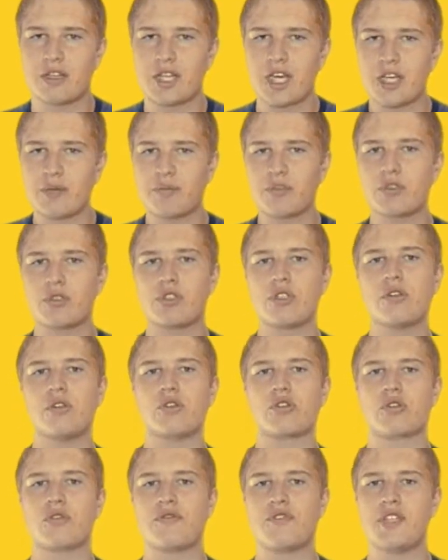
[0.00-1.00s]
Так
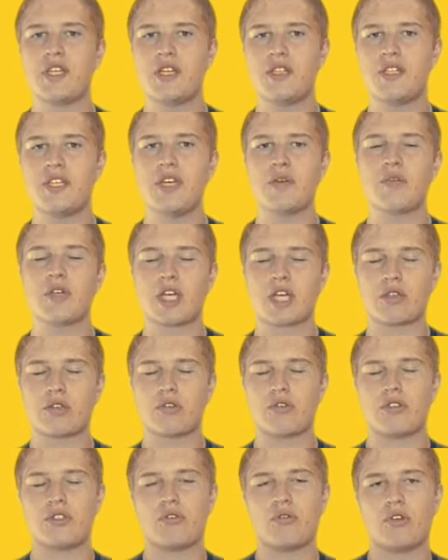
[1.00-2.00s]
получилось, что все темы,
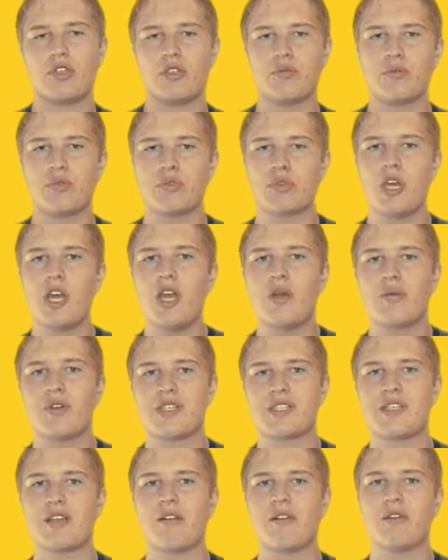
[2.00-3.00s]
которые сегодня будут
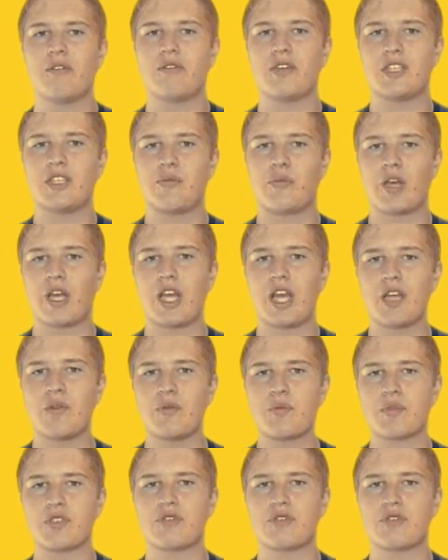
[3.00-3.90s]
представлены в этой программе,